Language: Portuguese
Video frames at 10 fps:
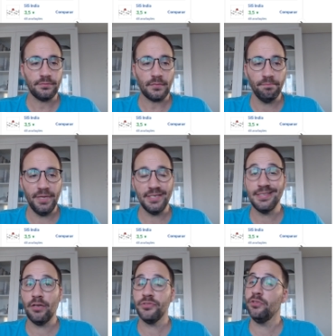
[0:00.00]

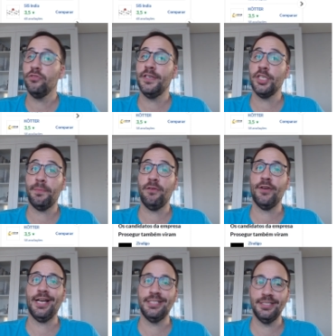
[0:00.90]
mensal, senão tu vai te
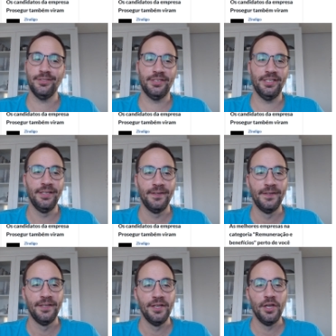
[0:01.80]
apavorar achando que
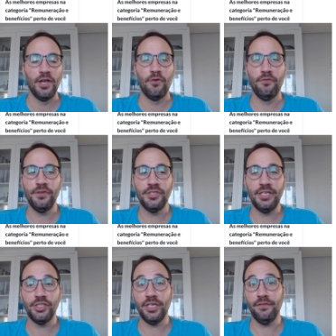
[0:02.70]
um
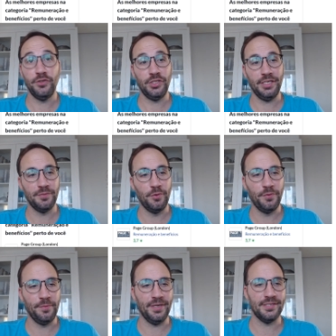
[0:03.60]
vigilante ganha 23 mil
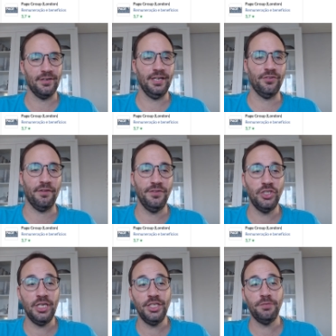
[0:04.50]
por mês. Olha só,
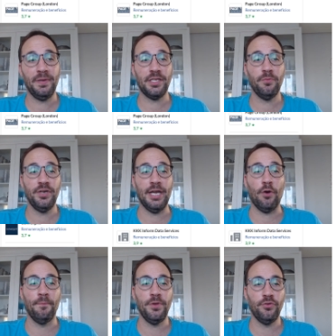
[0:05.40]
vigilante
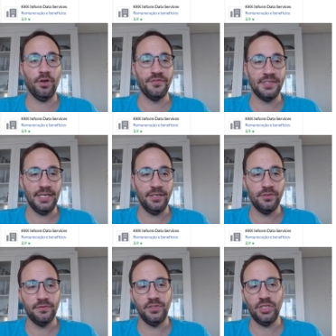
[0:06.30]
patrimonial
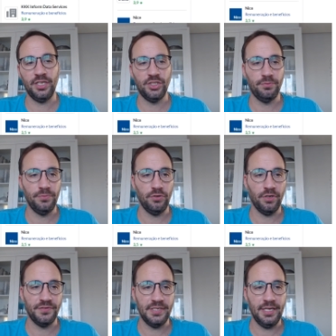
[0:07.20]
1.900, vigilante
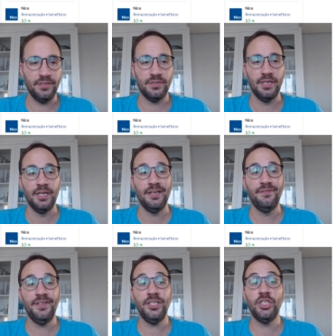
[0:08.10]
1.900,
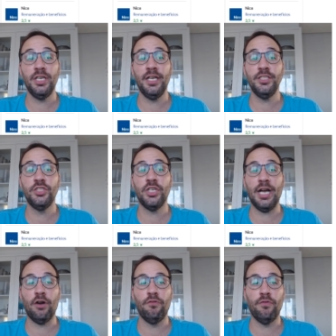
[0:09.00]
vigilante de
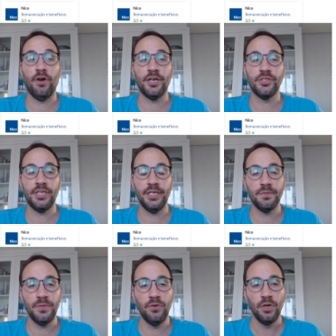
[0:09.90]
carro forte 3 mil.